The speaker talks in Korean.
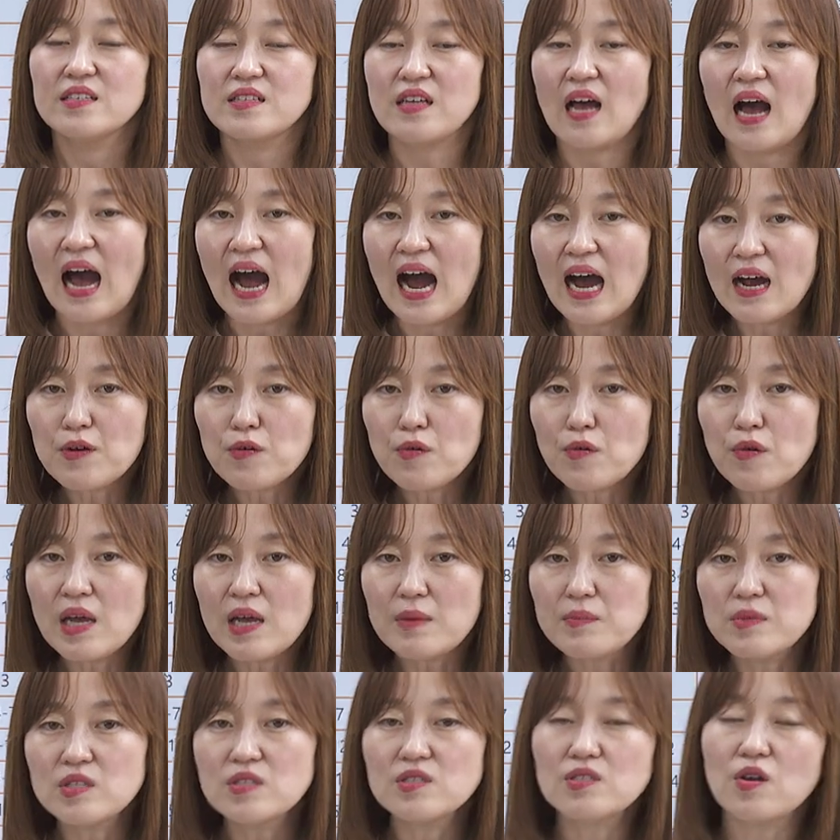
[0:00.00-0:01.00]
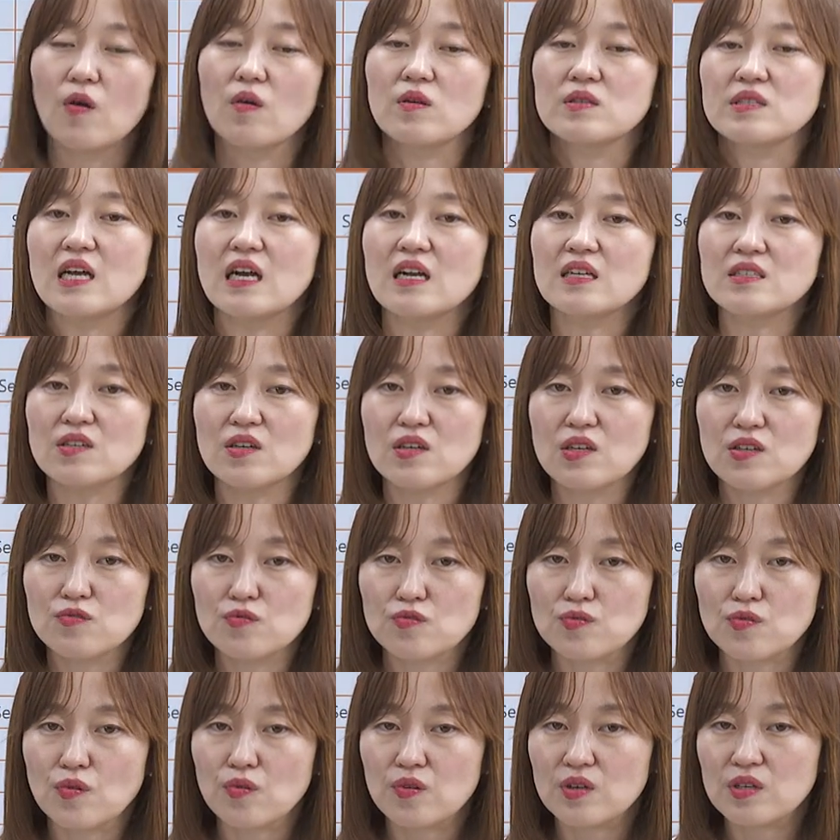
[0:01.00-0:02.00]
그래서 ROM은 정상적인
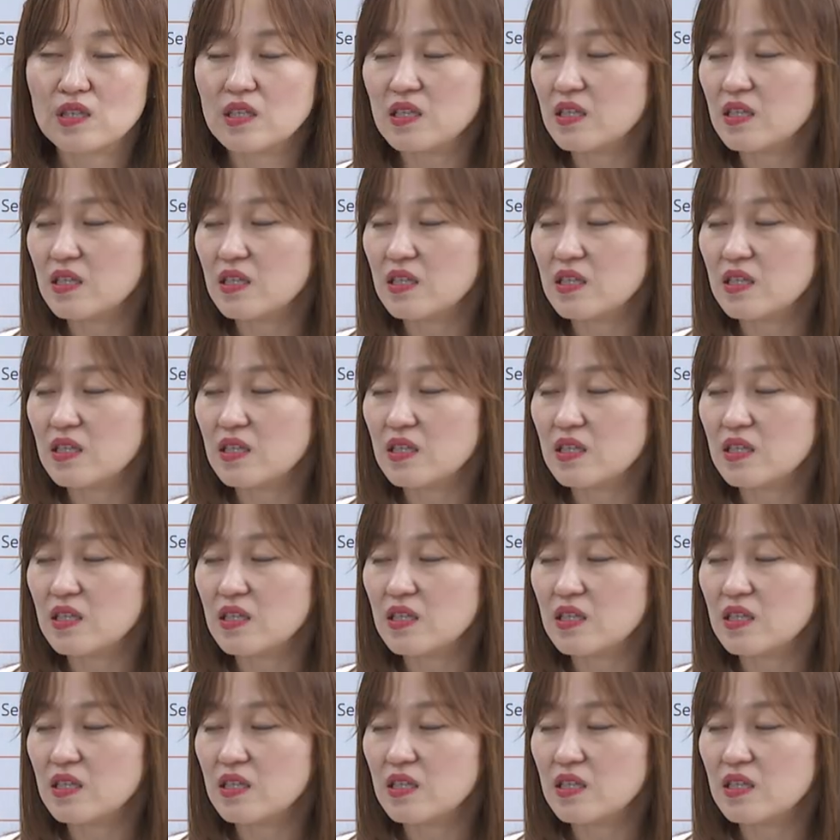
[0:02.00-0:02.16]
운동을